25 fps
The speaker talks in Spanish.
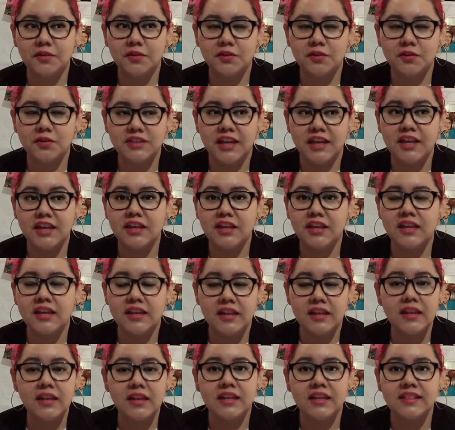o sea,
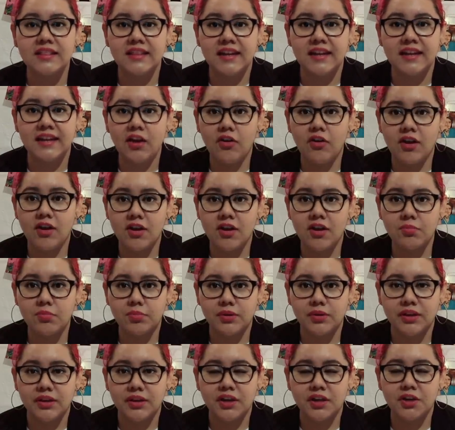y literal lo hago
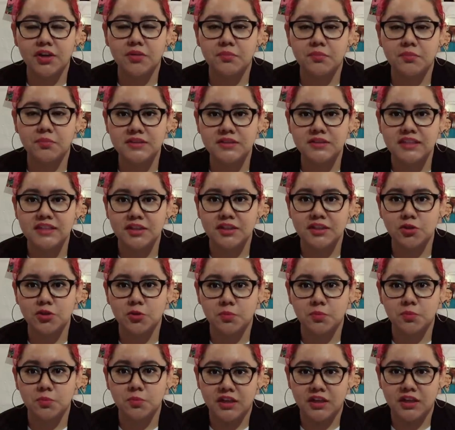porque no me
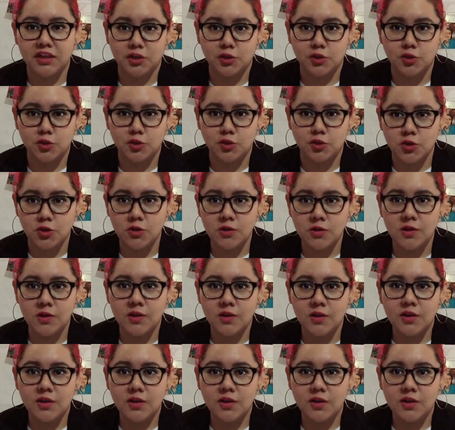siento bien yo,